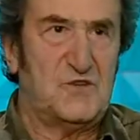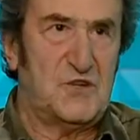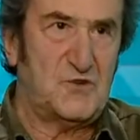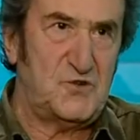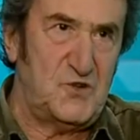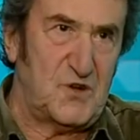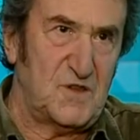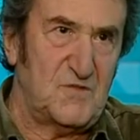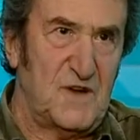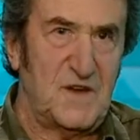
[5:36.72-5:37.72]
Сашу
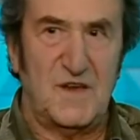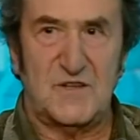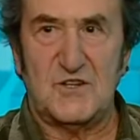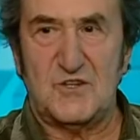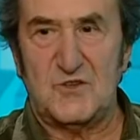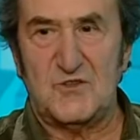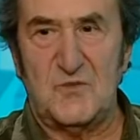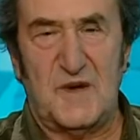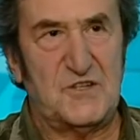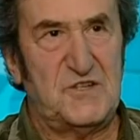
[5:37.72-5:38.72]
Черного. Я сошел с
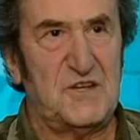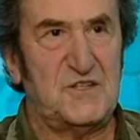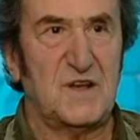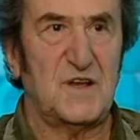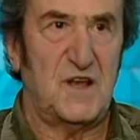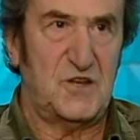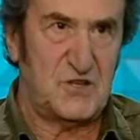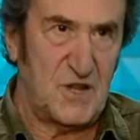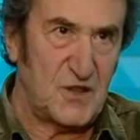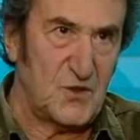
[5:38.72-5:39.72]
ума от счастья, когда
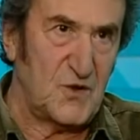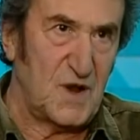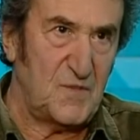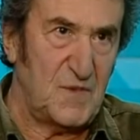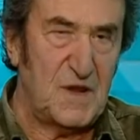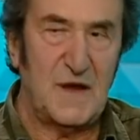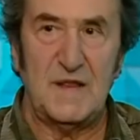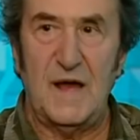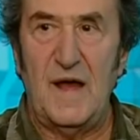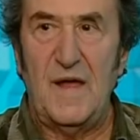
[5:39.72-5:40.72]
читал Дона
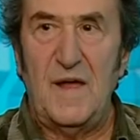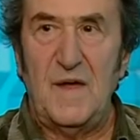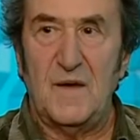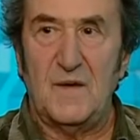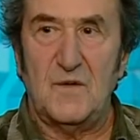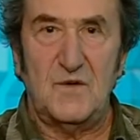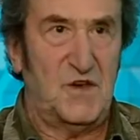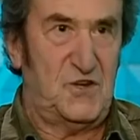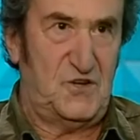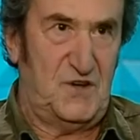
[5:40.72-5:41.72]
Аминада. Э,
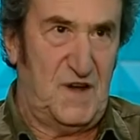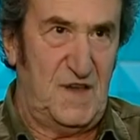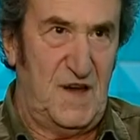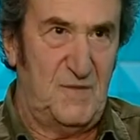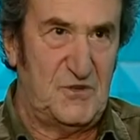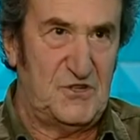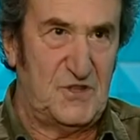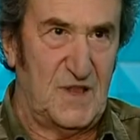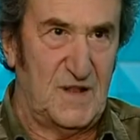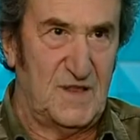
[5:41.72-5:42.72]
Ящи Хаяма
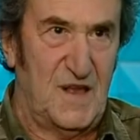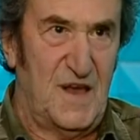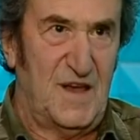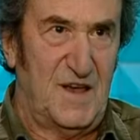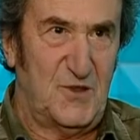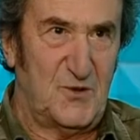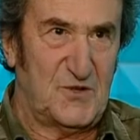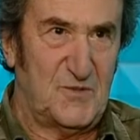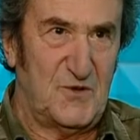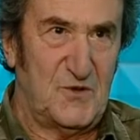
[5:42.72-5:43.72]
читал и
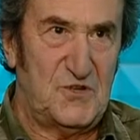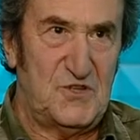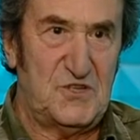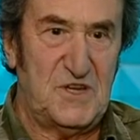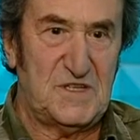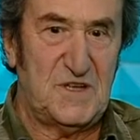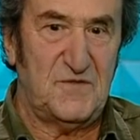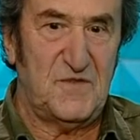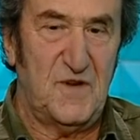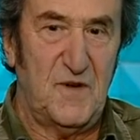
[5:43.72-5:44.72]
тоже был очень
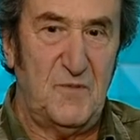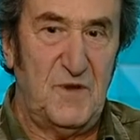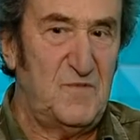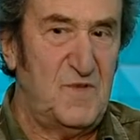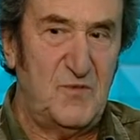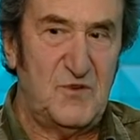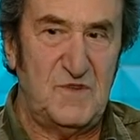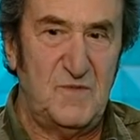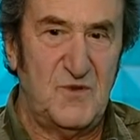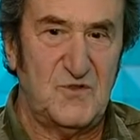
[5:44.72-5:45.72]
счастлив. Э, поэтому я
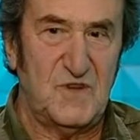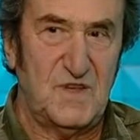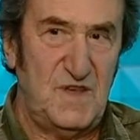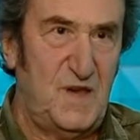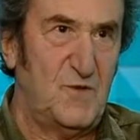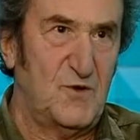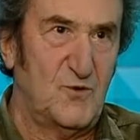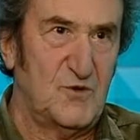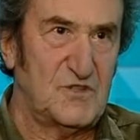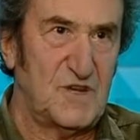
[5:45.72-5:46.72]
просто не могу сказать. Я
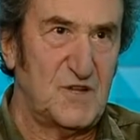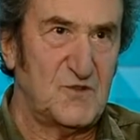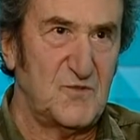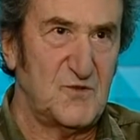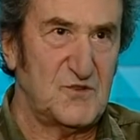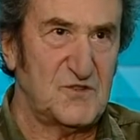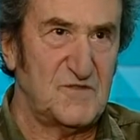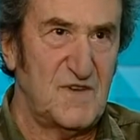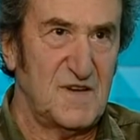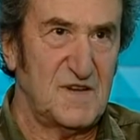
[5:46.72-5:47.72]
эпигон сразу
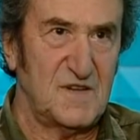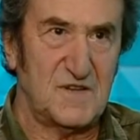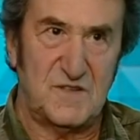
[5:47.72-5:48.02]
множество э,